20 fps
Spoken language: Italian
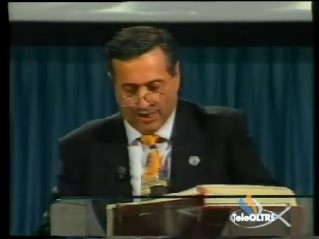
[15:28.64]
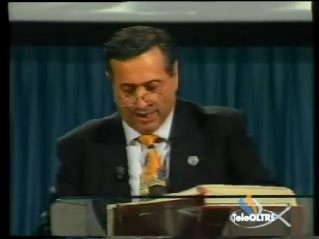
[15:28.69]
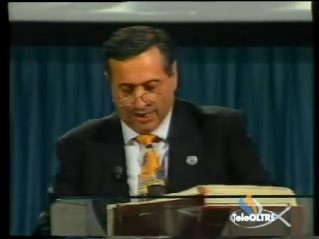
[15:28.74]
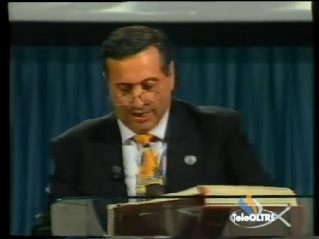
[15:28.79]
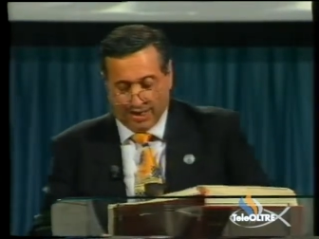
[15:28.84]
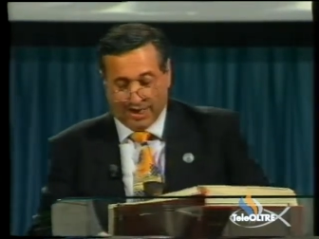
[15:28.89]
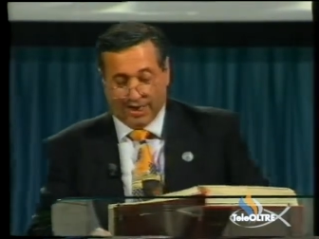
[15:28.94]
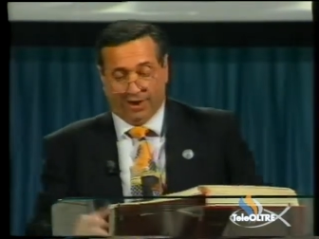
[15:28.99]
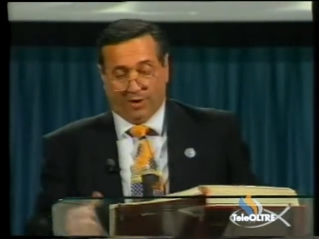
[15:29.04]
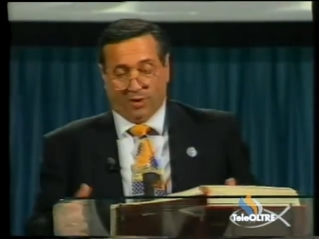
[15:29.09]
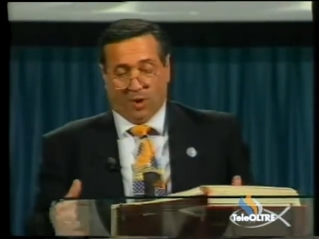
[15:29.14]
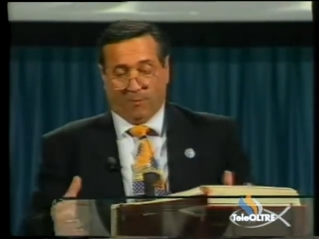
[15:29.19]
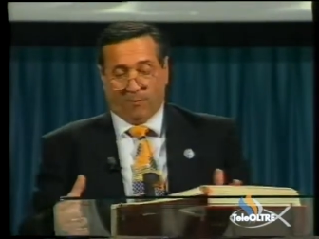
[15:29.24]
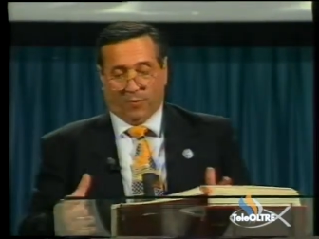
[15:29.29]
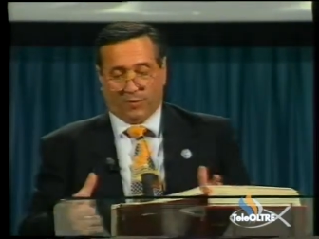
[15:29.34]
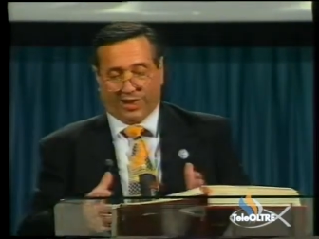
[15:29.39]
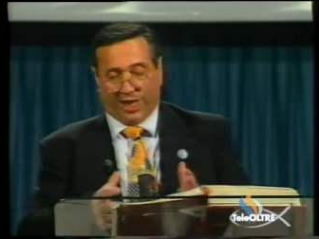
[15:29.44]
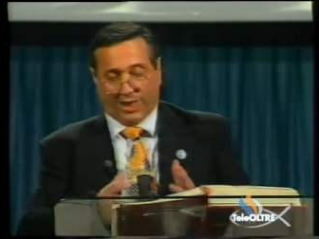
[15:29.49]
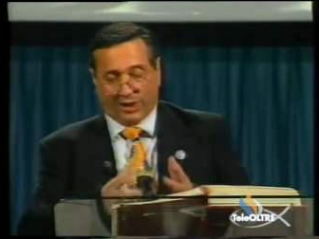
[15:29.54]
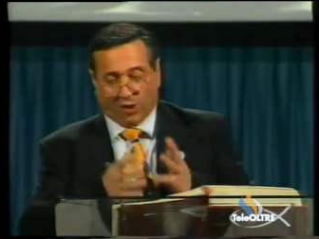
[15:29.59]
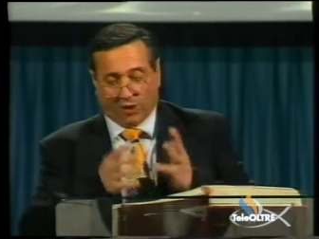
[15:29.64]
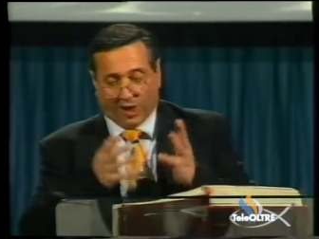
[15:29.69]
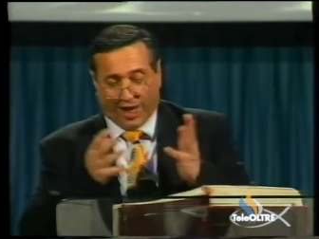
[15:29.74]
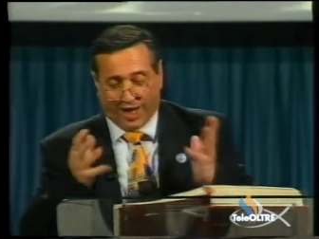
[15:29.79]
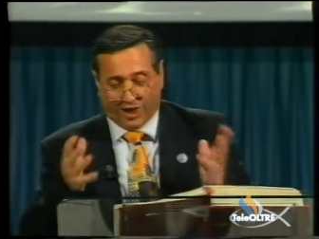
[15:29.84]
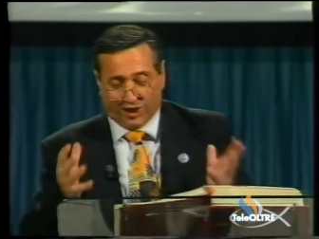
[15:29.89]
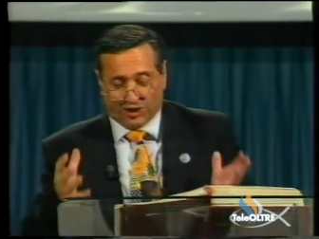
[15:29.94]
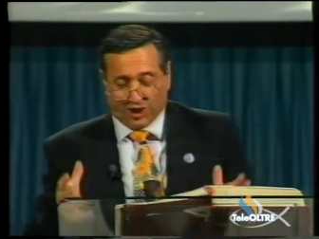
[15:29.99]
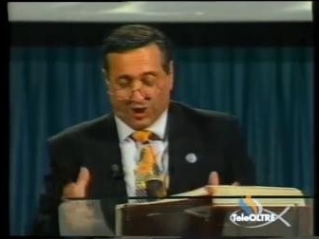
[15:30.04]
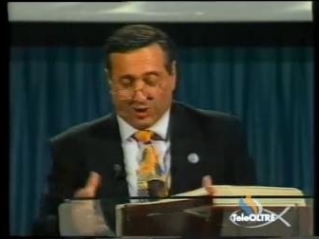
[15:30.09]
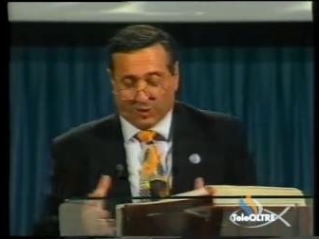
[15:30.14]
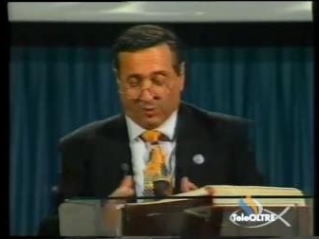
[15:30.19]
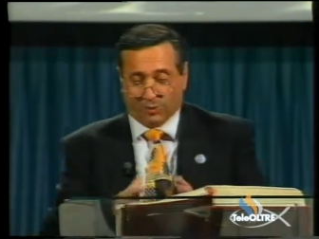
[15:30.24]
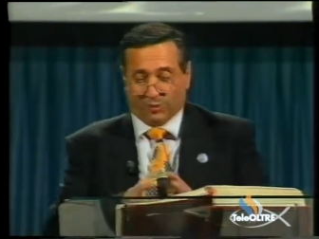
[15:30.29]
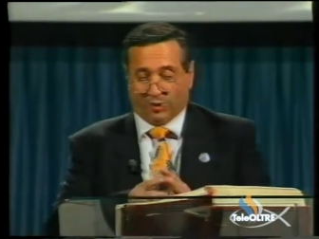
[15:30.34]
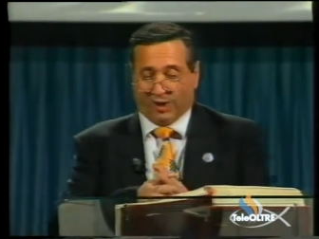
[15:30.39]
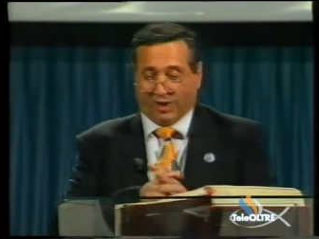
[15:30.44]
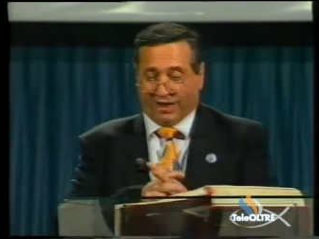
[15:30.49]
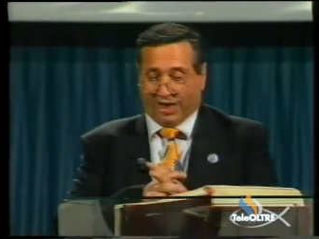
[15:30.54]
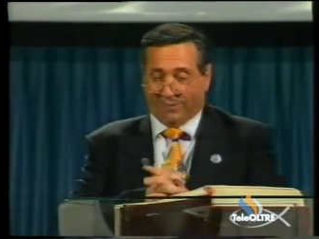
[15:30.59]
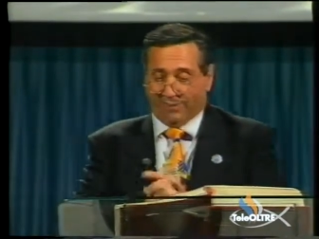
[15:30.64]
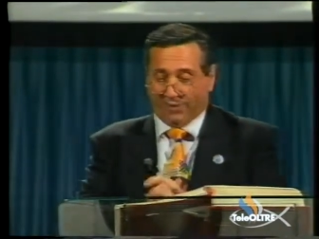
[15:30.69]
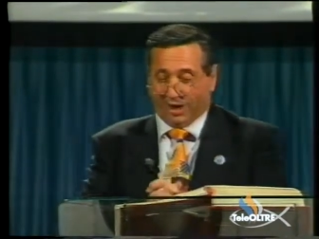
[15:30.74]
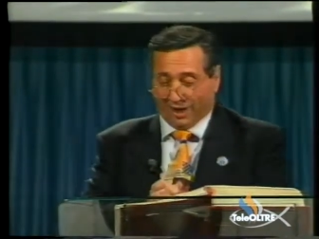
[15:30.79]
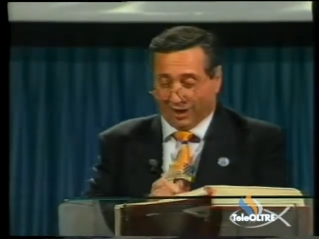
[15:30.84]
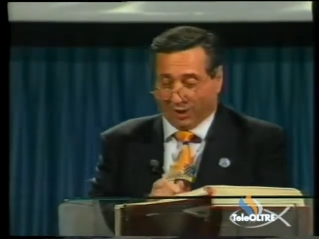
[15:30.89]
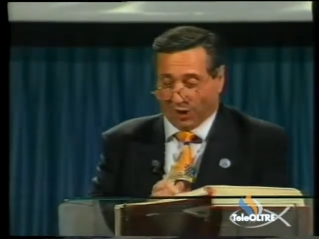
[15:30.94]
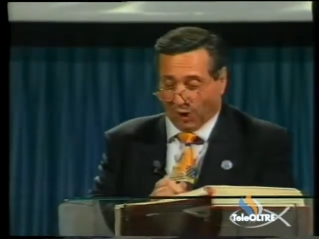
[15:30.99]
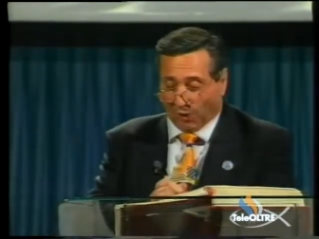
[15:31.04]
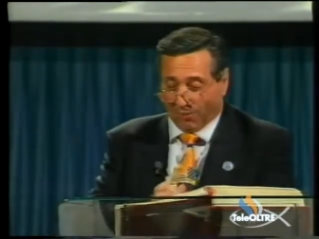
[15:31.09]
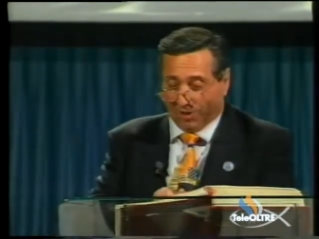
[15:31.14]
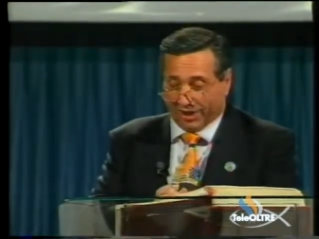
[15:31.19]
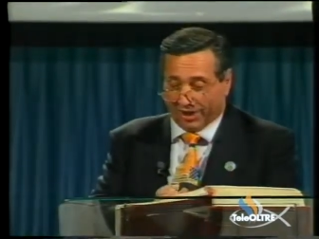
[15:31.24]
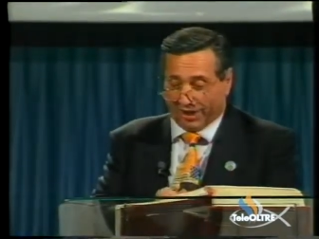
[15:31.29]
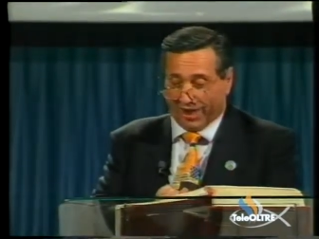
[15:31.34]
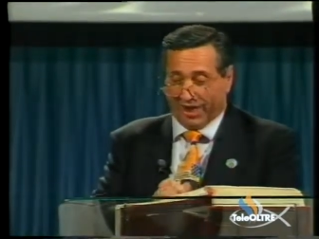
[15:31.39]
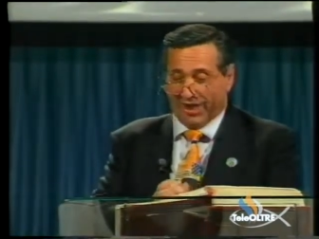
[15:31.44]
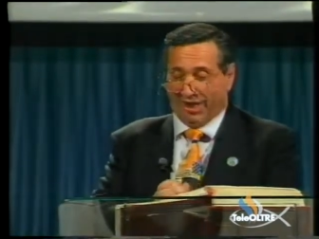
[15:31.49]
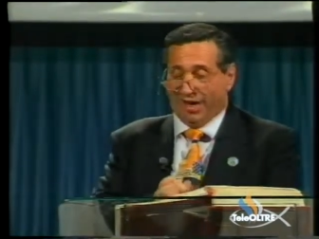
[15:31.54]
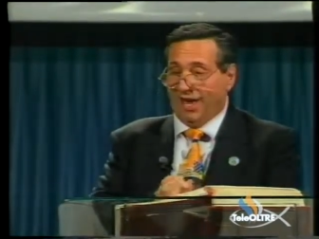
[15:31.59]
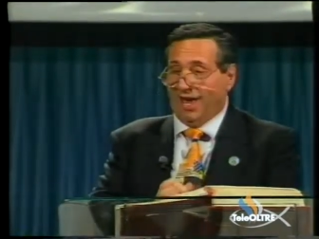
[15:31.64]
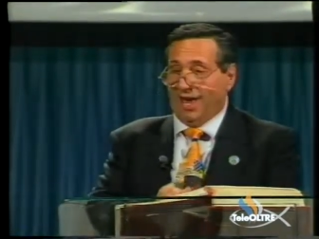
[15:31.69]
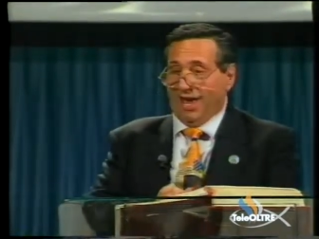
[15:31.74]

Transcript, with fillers: E non potendo leggere tutto il capitolo perché